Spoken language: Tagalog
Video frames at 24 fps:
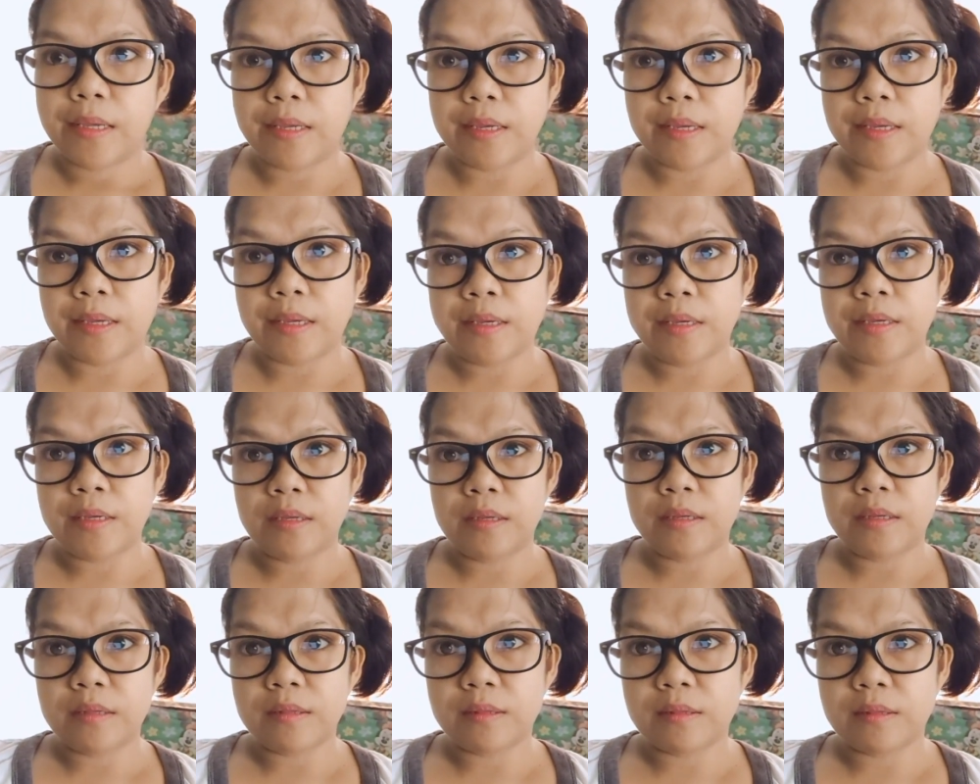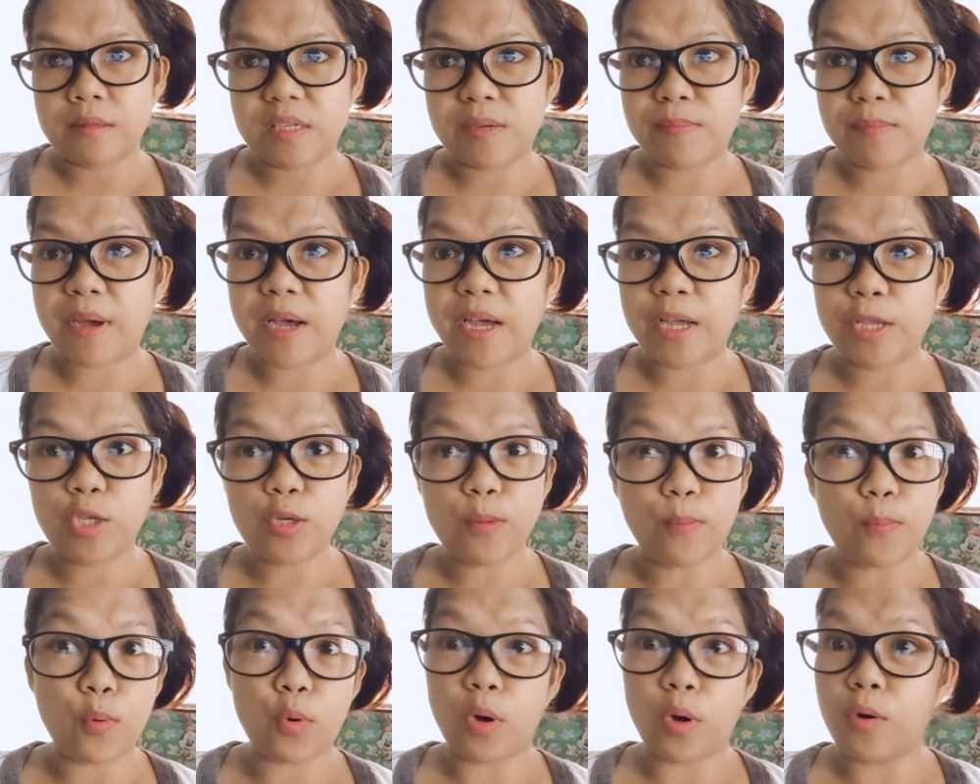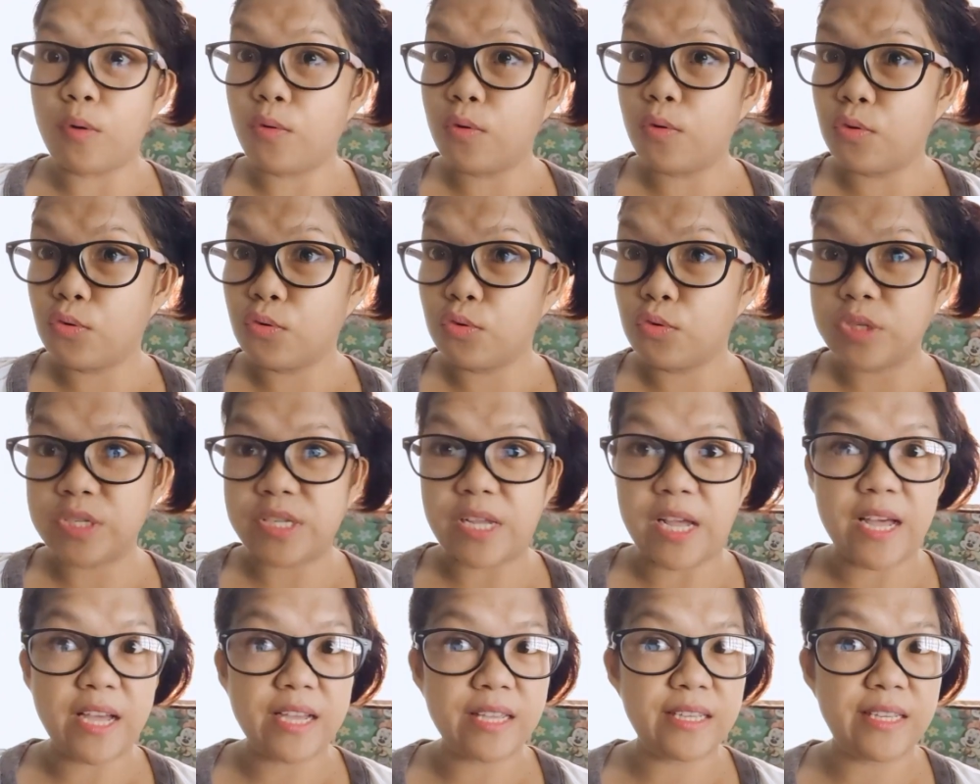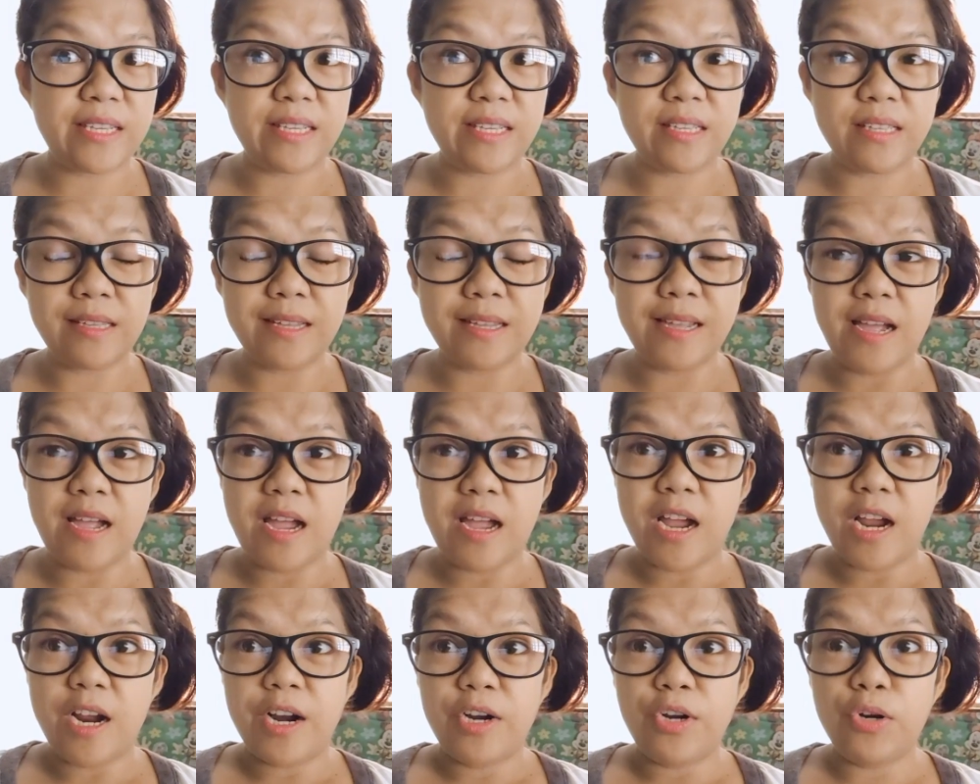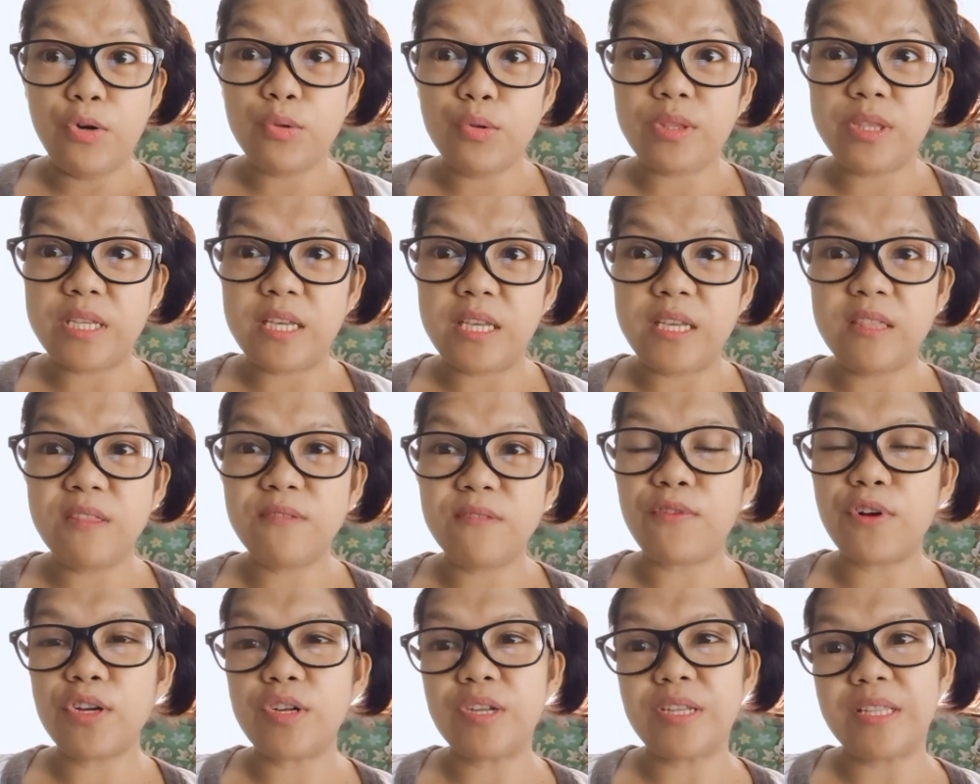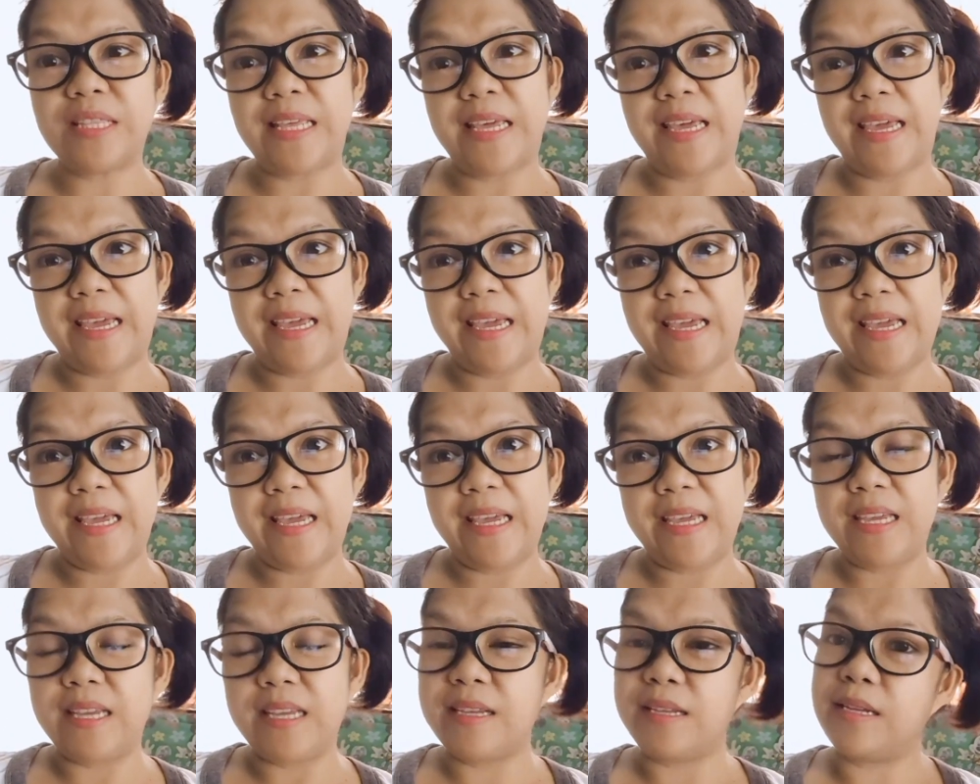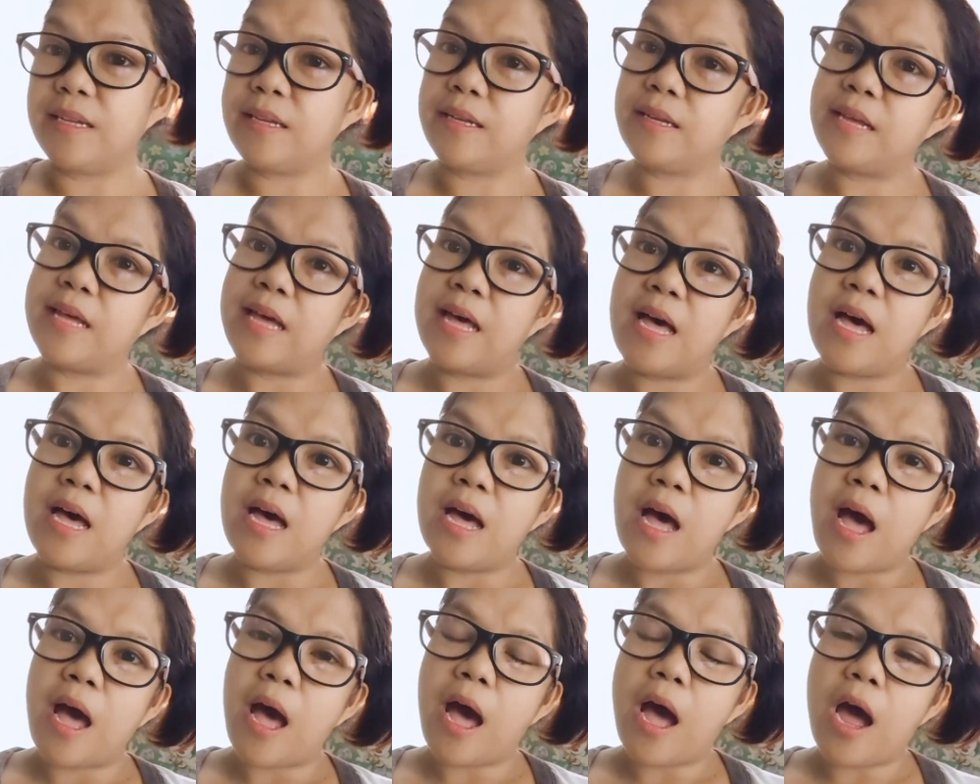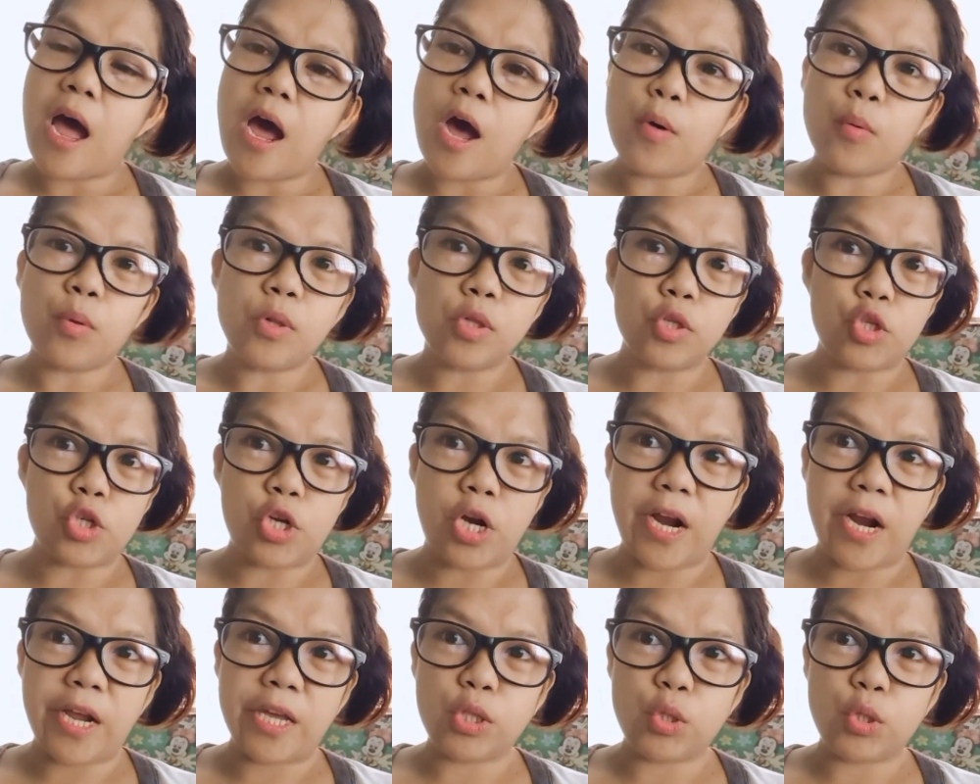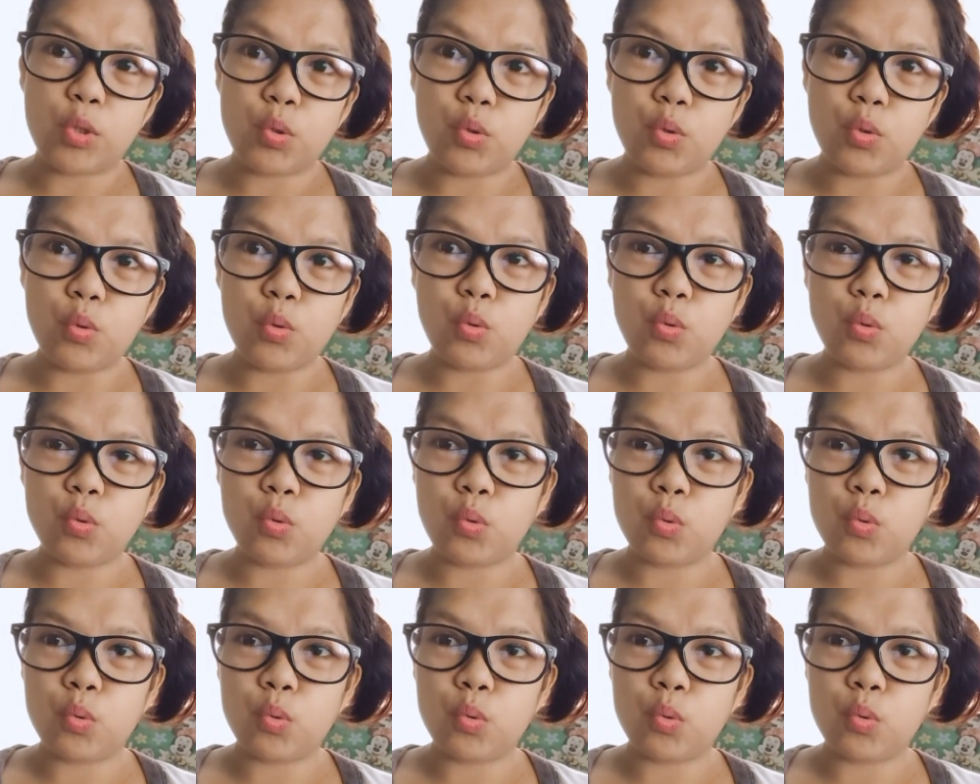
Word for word: and samahan niyo po ako sa aking routine for today I will try to